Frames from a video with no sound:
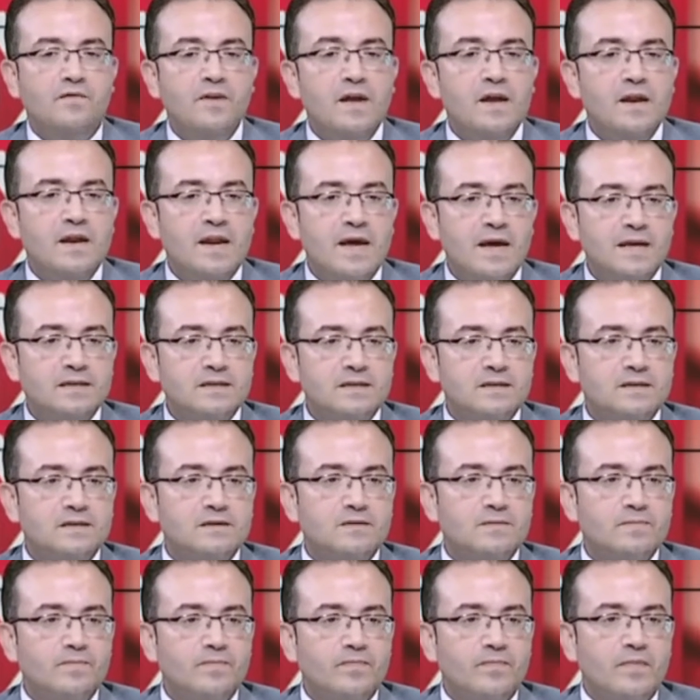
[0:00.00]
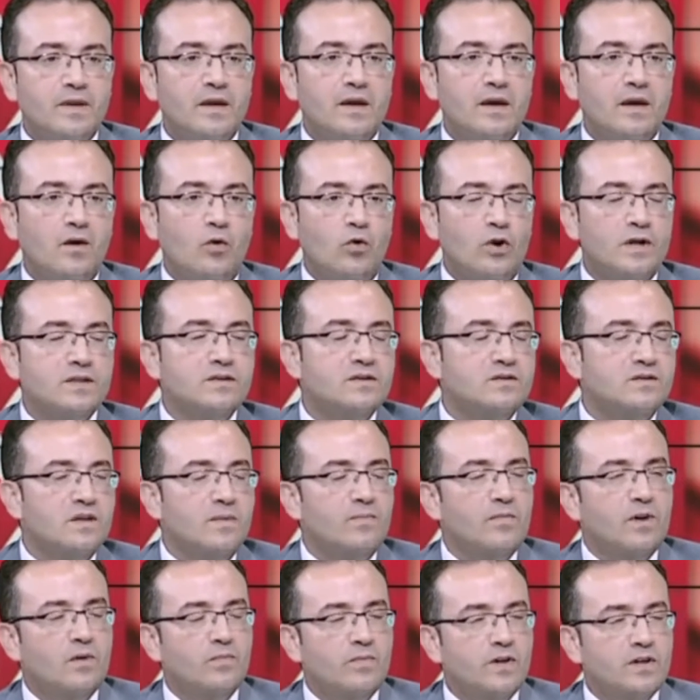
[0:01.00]
في ناس كرات
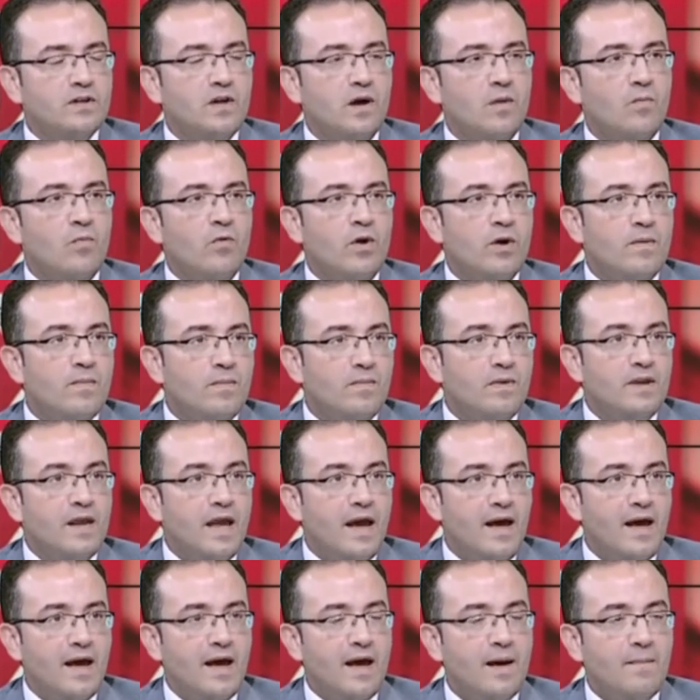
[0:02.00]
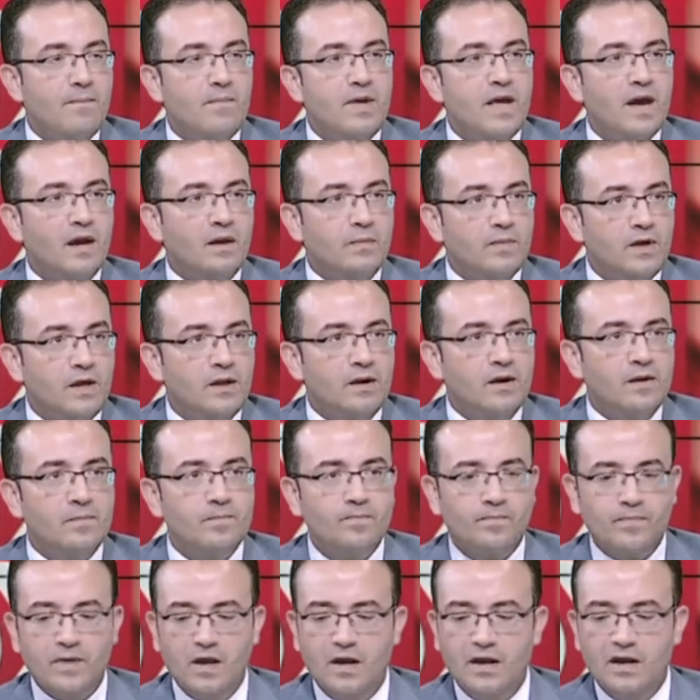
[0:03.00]
الدم البيضاء مهم ليها اهميه كبيره
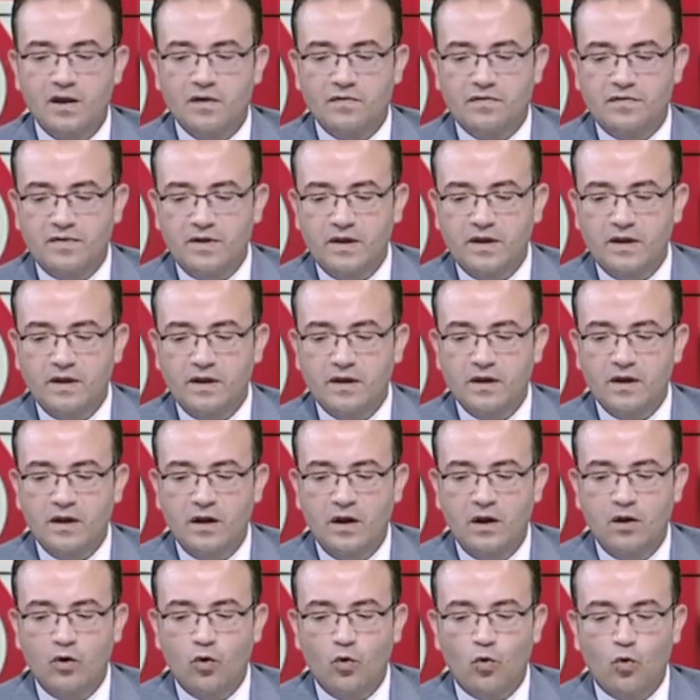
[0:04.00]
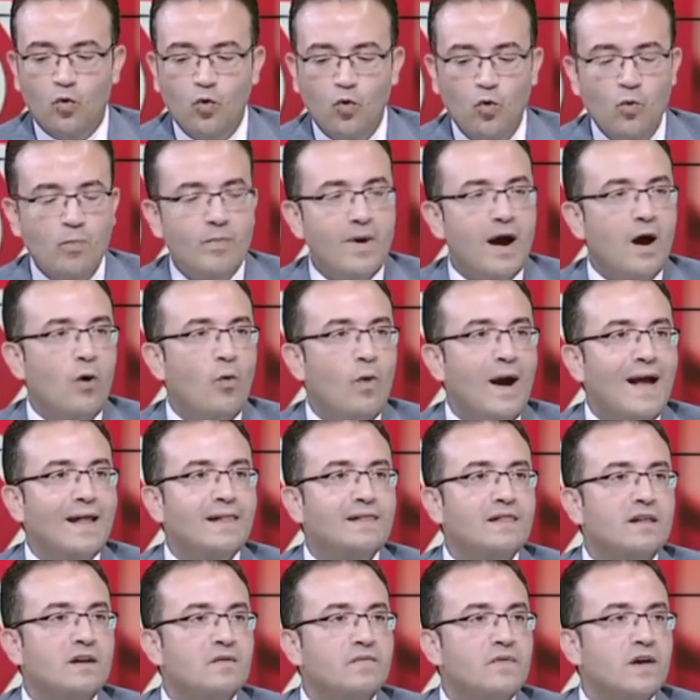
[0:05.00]
في الهجوم او
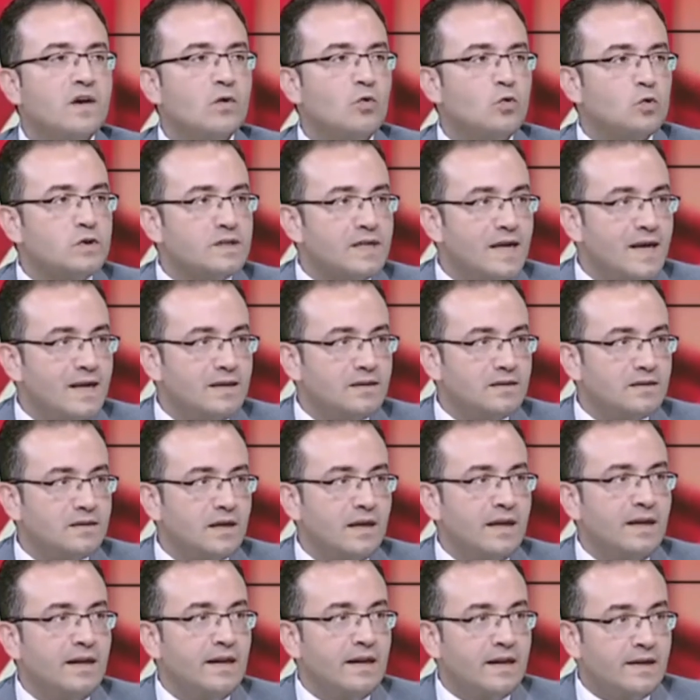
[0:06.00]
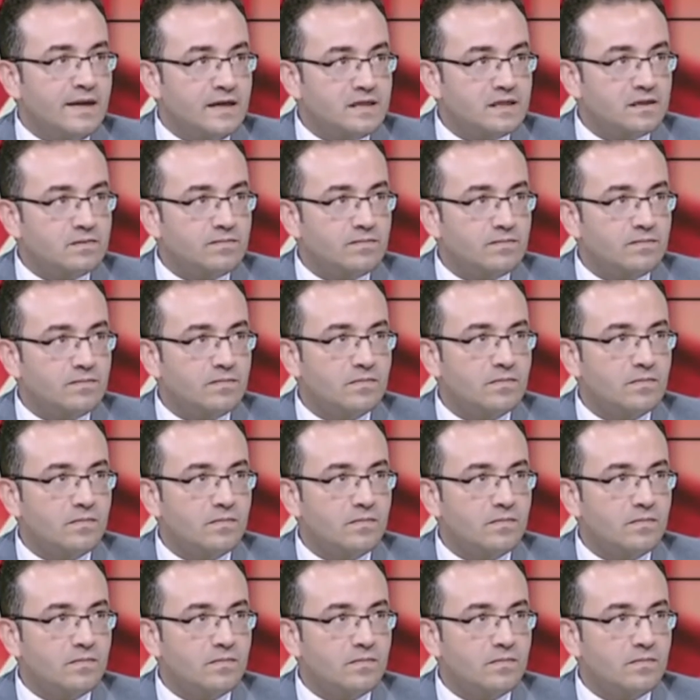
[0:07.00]
قتل الفيروسات اللي الجسم